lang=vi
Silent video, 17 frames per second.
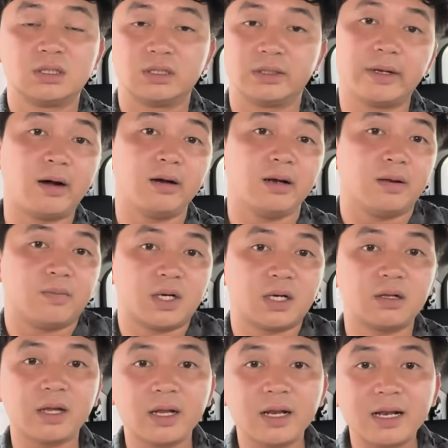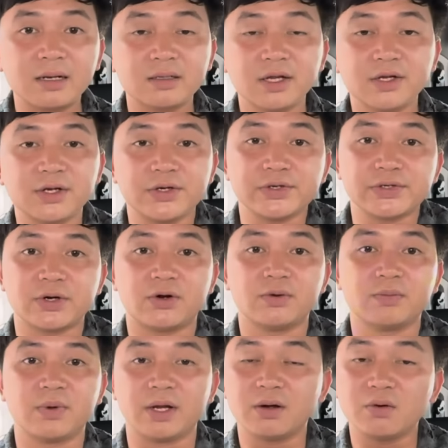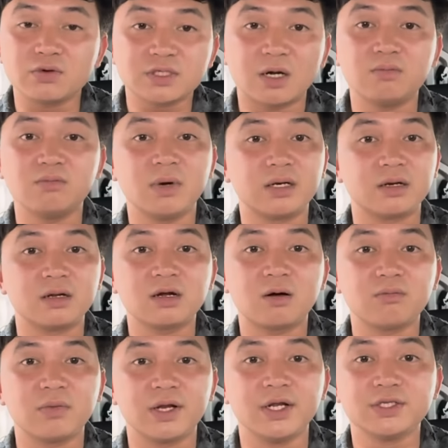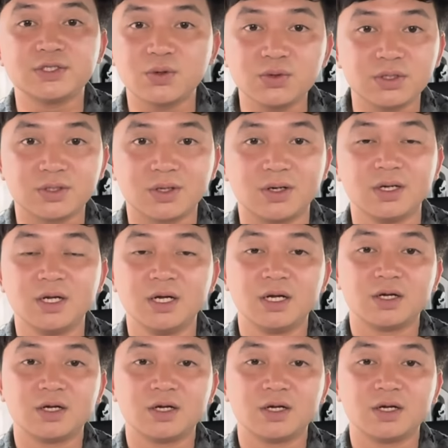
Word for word: thì đó là mình có thể lên duy trì được rồi miễn cuộc sống mình nó không bị đi xuống được rồi